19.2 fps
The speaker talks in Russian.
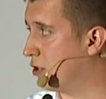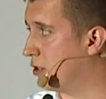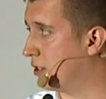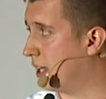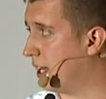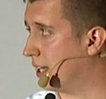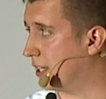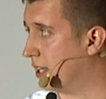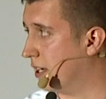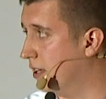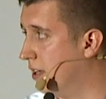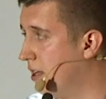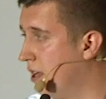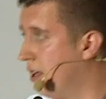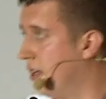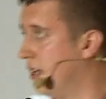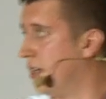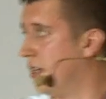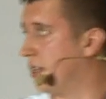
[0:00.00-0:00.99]
результаты.
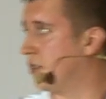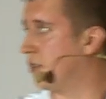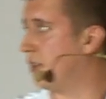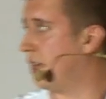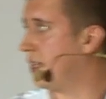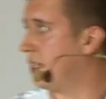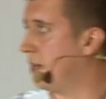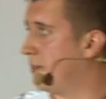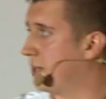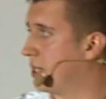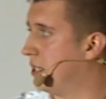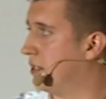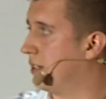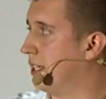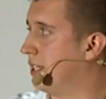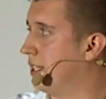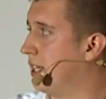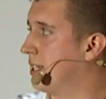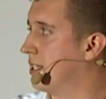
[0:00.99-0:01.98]
Сюда я
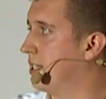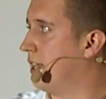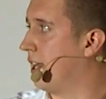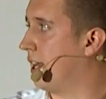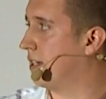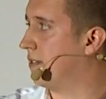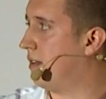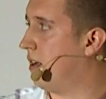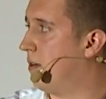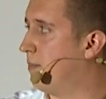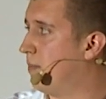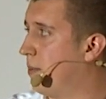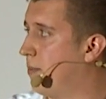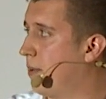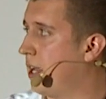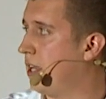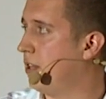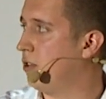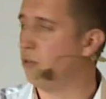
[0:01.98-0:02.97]
записал контекстная реклама по
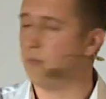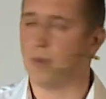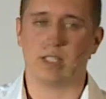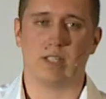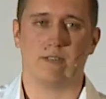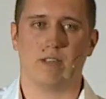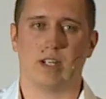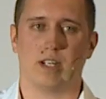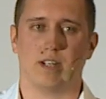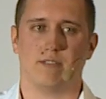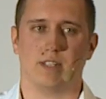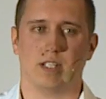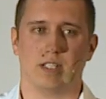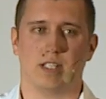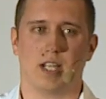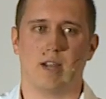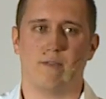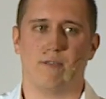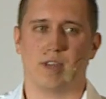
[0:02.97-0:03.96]
бренду,
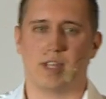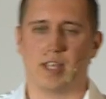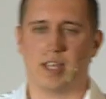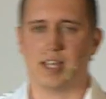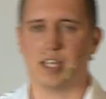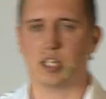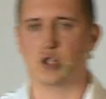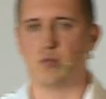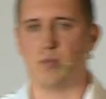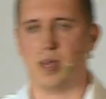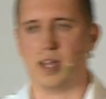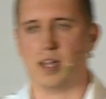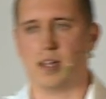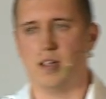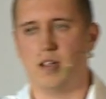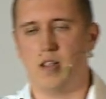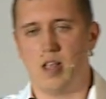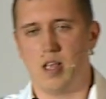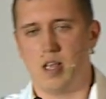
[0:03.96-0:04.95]
мотивированный трафик и
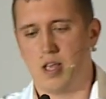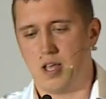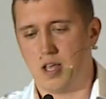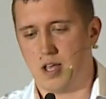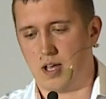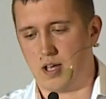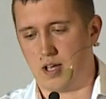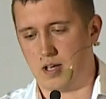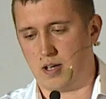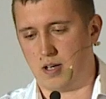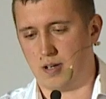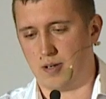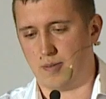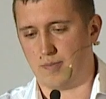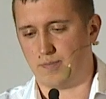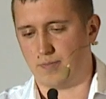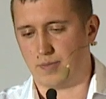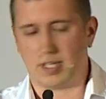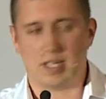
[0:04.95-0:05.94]
кэшбэк.
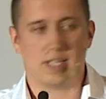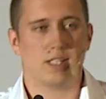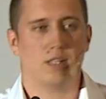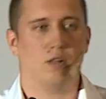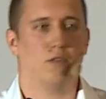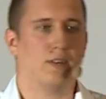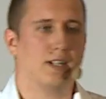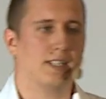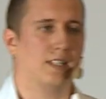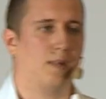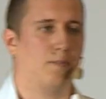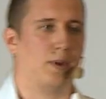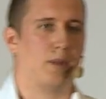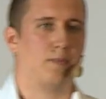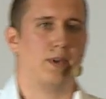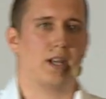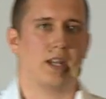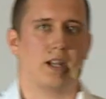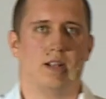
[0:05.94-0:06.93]
А, если у вас,
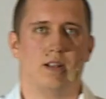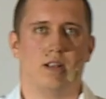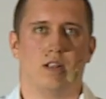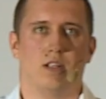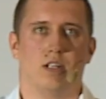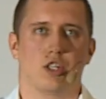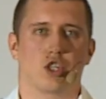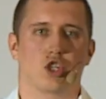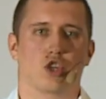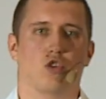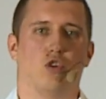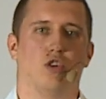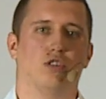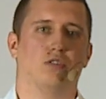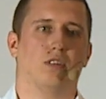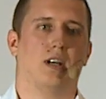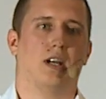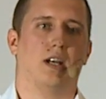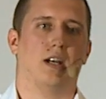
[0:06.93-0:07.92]
например,
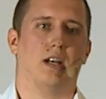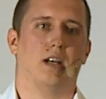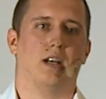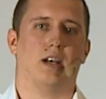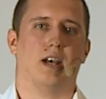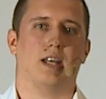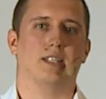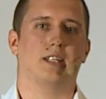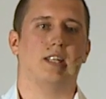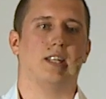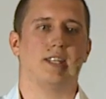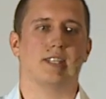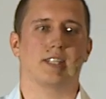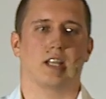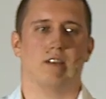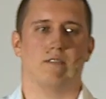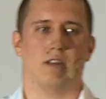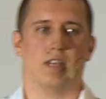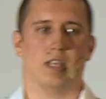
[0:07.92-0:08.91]
школа
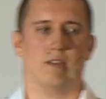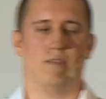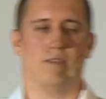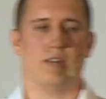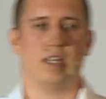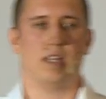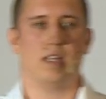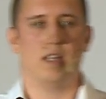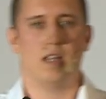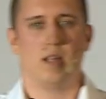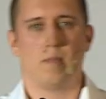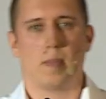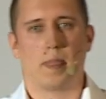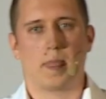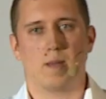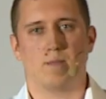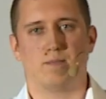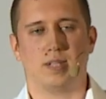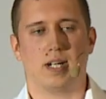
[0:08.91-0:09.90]
английского, и вы
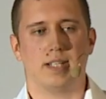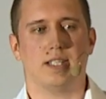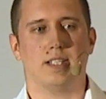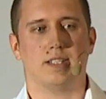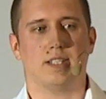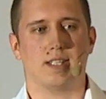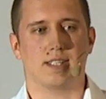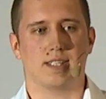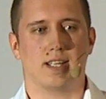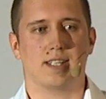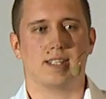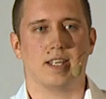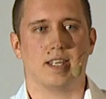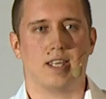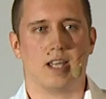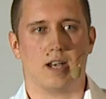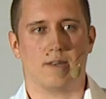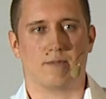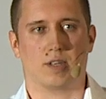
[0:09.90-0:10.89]
платите за
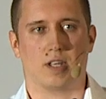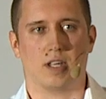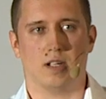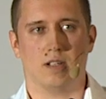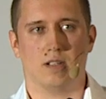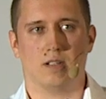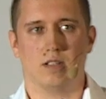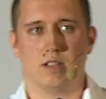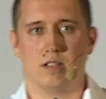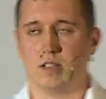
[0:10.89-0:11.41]
заявки,